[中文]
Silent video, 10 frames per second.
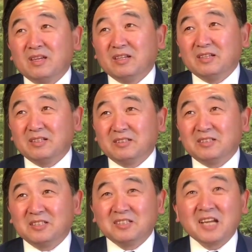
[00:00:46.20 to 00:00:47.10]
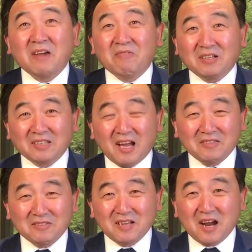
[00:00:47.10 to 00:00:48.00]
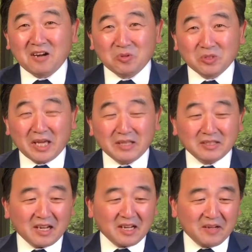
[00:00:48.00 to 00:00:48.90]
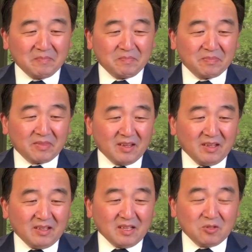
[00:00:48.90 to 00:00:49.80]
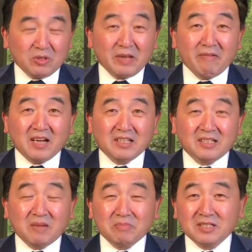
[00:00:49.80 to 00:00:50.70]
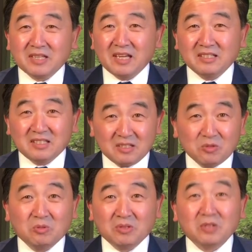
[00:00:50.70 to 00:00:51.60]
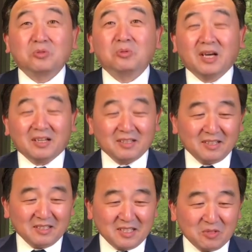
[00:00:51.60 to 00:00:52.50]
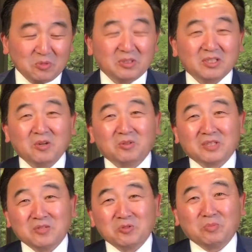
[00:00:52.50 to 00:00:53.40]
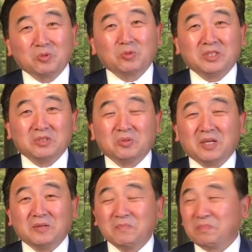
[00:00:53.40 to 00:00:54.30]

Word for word: 呃，叱咤网坛二十多年大概。他昨天晚上那场比赛结束，他输了。结束之后，他宣布退休了。